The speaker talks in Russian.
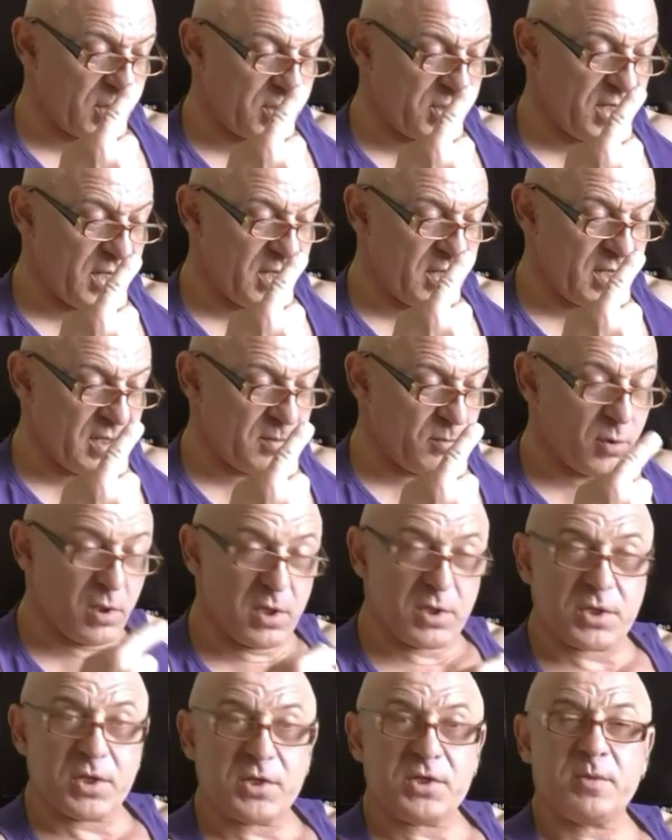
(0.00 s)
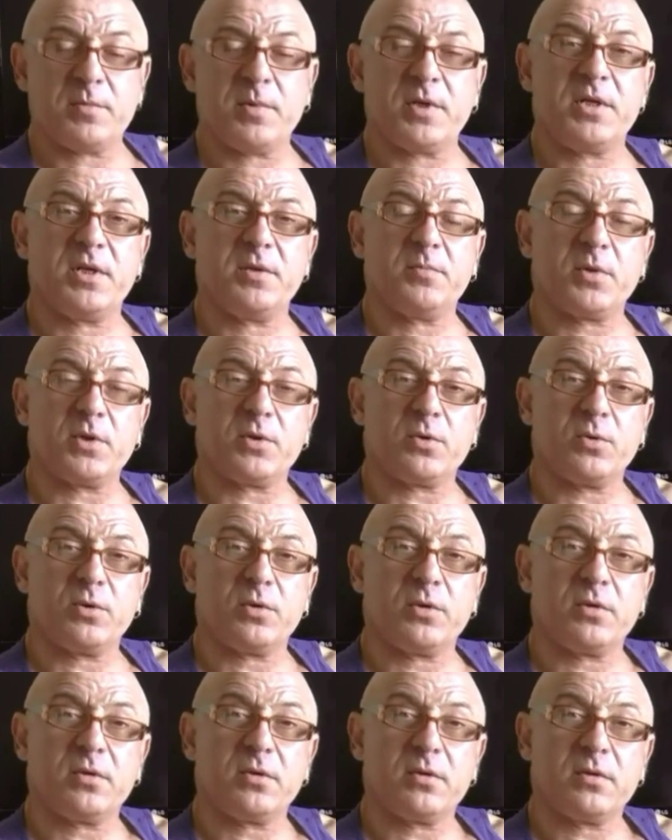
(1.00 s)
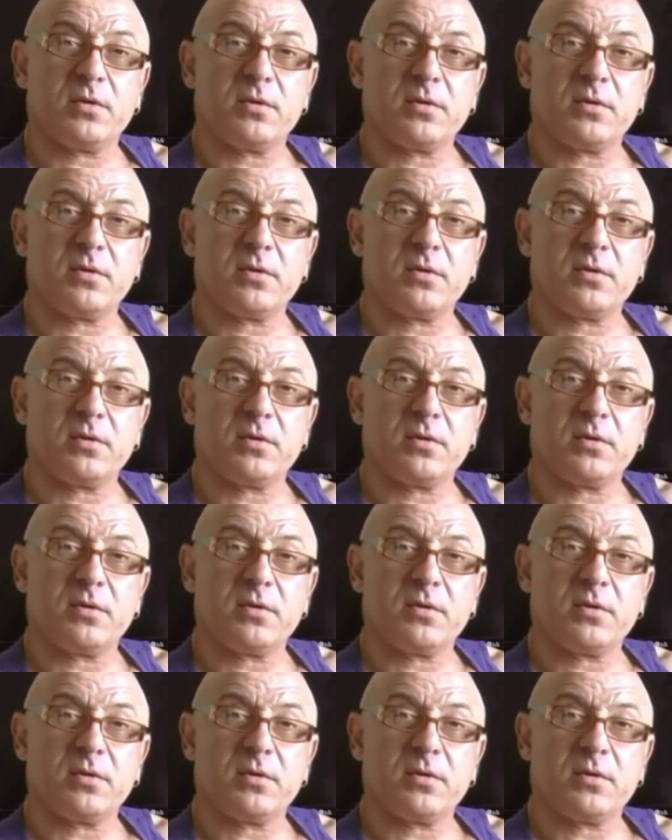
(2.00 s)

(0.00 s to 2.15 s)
упражнение больше, чем один подход.